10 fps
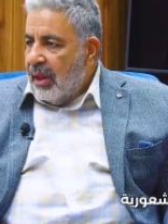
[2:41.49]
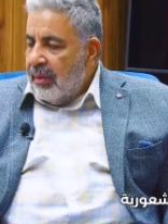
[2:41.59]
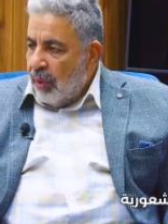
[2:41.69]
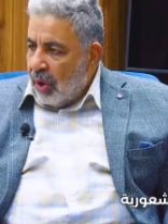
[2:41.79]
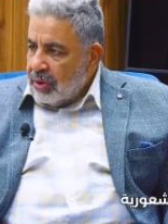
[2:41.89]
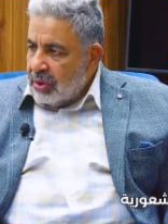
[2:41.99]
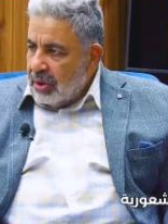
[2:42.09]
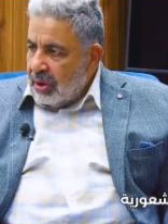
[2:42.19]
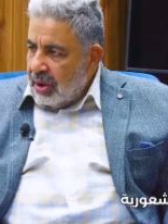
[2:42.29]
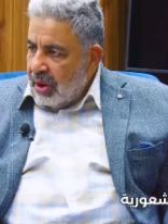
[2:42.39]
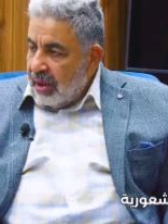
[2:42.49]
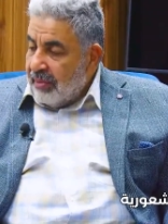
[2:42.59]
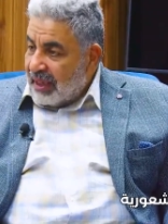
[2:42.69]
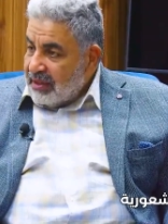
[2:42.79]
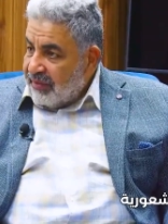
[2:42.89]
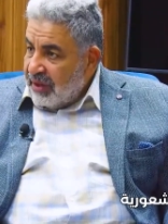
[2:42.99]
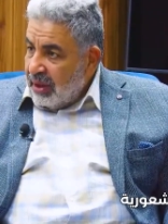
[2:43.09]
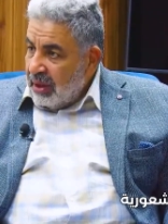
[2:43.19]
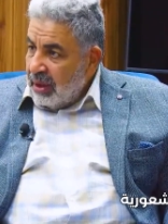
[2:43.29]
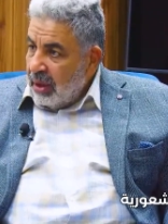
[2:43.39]
البعد المعرفي
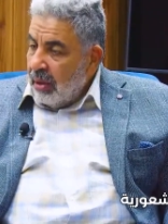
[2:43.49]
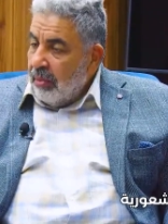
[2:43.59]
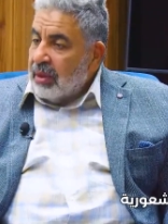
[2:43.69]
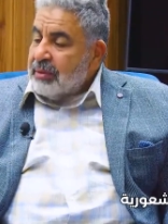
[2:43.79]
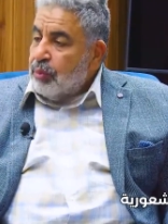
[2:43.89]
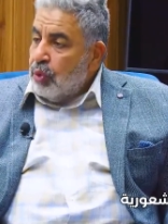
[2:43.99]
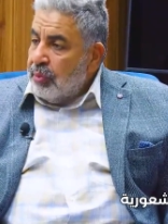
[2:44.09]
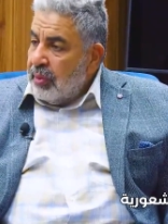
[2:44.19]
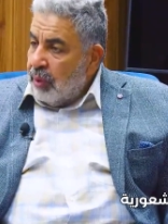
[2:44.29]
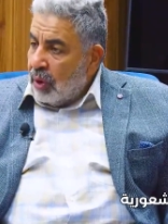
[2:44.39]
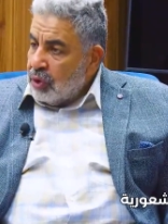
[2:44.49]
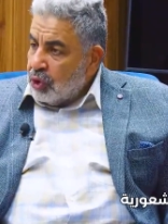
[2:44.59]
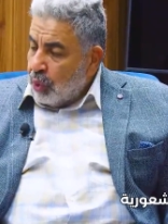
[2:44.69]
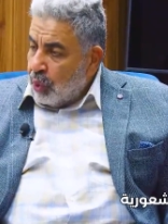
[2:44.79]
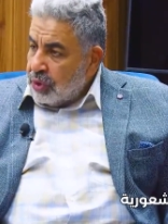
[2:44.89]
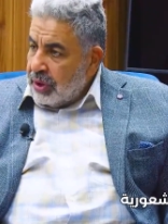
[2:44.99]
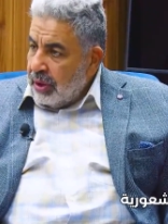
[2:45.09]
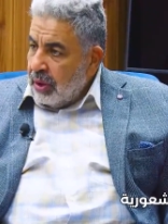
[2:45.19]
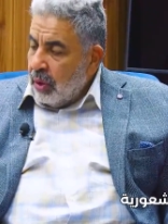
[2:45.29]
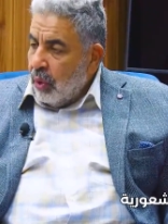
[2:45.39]
مربوط بالبعد الشعوري
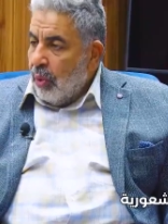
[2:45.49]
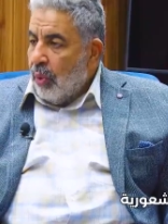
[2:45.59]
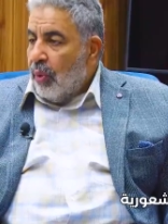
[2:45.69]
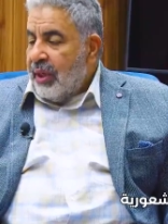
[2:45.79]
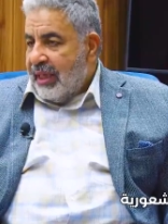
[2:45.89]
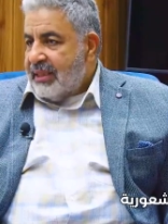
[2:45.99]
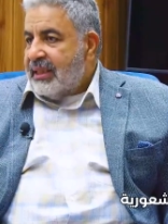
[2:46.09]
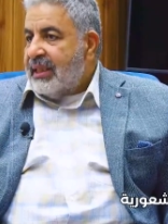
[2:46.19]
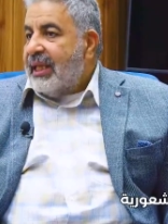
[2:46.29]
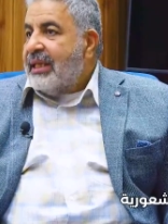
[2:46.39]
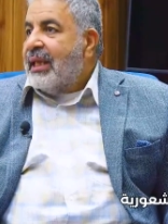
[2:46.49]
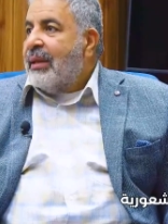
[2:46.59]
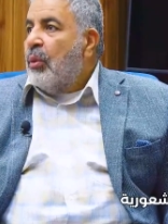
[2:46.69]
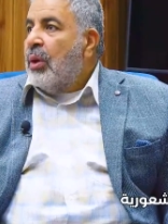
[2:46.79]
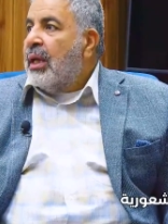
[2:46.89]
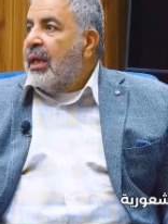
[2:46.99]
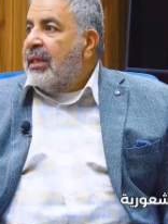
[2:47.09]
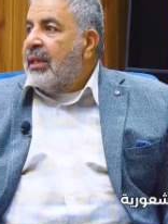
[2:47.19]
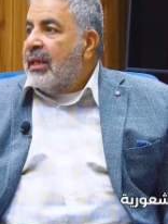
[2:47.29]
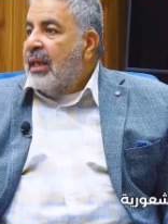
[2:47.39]
والحسي والحسي لان انا ممكن
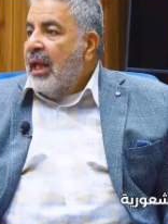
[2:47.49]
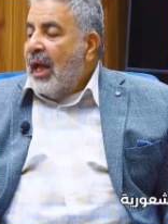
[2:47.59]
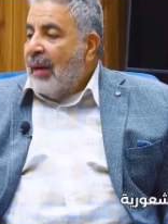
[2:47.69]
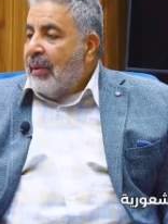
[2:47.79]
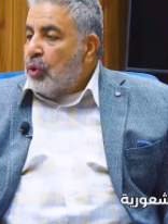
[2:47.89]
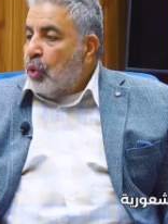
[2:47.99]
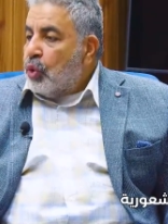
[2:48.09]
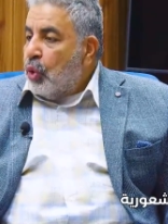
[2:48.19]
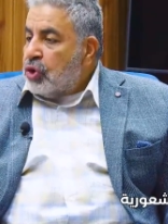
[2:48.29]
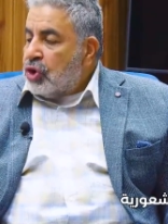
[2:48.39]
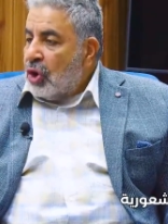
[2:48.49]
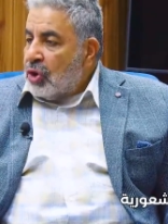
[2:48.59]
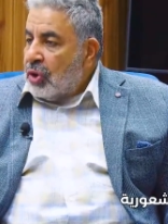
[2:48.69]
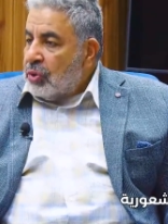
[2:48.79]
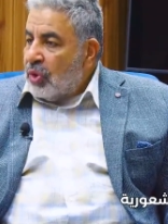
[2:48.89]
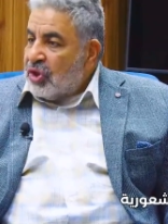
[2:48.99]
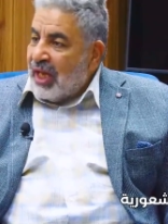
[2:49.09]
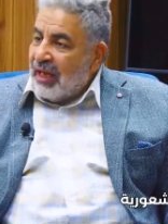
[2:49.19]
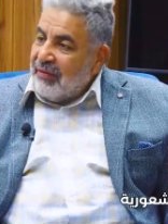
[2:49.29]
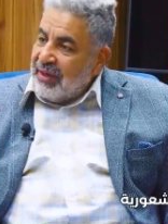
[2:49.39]
جدا ابقى دكتور شاطر
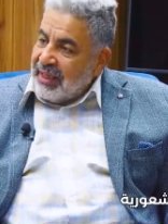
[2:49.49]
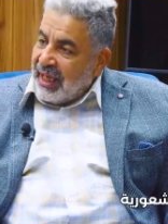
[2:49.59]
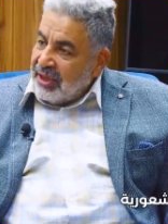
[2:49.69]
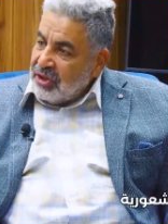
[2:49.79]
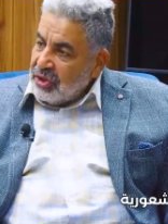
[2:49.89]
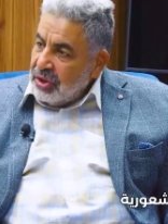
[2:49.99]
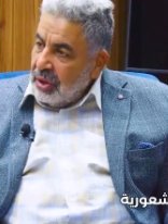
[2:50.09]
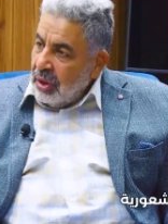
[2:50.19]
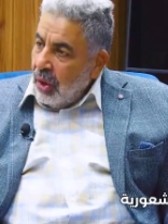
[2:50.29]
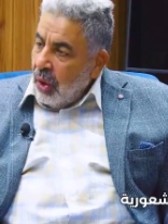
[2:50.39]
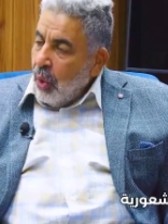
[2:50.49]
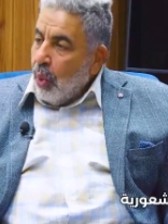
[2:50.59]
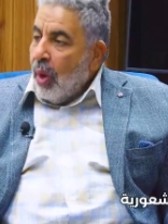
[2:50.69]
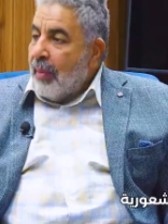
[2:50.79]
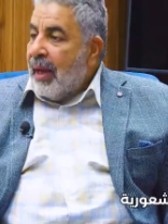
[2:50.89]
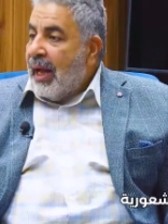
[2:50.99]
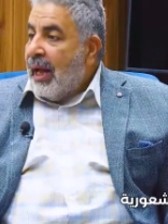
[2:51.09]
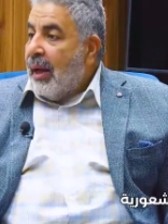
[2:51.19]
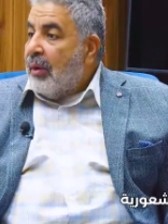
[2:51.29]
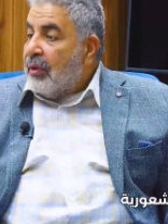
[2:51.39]
واشتغل في الانعاش
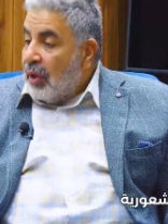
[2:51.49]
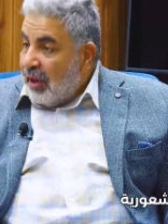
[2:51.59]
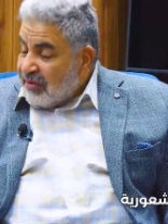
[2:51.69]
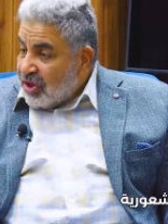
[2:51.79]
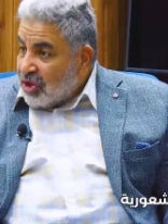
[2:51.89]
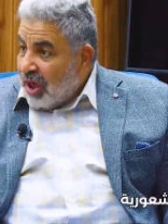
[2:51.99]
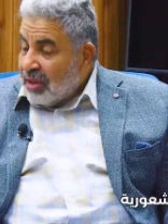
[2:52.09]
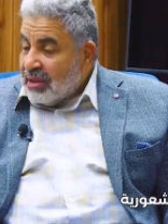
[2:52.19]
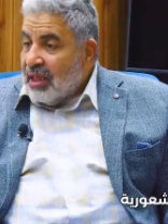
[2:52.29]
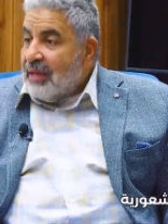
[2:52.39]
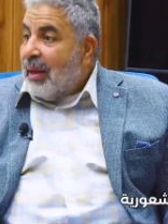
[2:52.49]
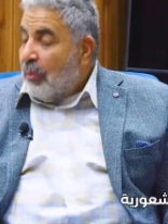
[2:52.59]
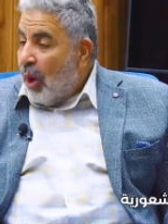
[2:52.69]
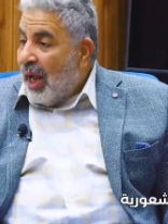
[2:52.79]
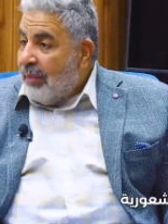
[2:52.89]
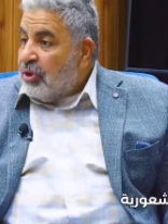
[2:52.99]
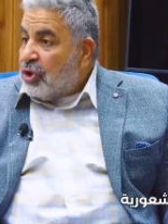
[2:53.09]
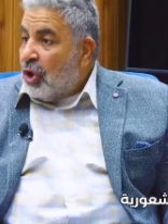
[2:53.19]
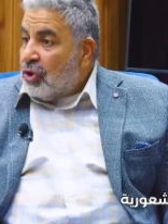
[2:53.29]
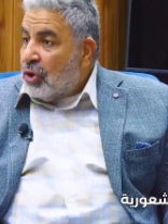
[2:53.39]
وابقى نفس الشخص يبقى محامي
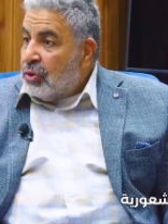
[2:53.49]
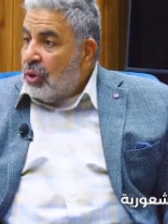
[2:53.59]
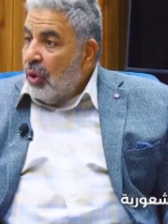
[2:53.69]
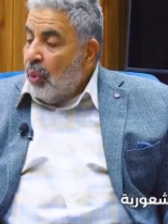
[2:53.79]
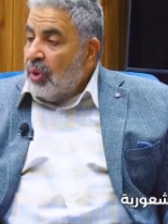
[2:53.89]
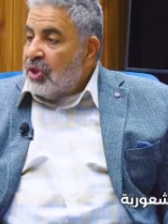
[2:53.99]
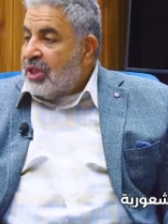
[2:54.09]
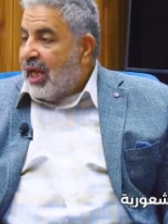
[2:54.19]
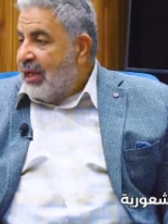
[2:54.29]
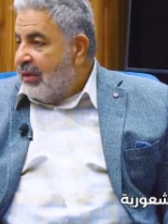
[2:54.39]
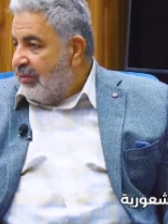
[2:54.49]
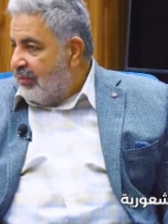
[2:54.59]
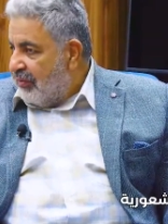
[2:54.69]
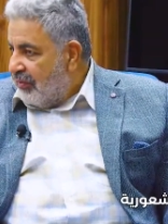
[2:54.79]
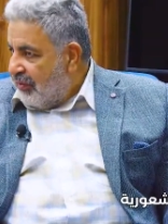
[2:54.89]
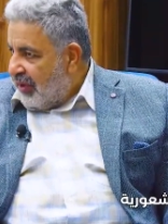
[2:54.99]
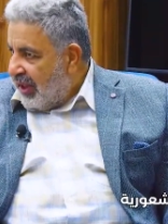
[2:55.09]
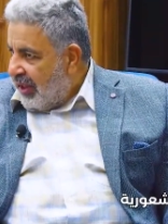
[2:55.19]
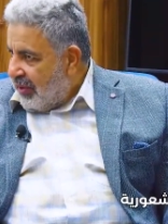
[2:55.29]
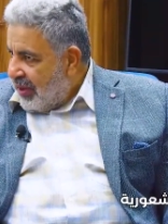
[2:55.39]
شاطر ويشتغل في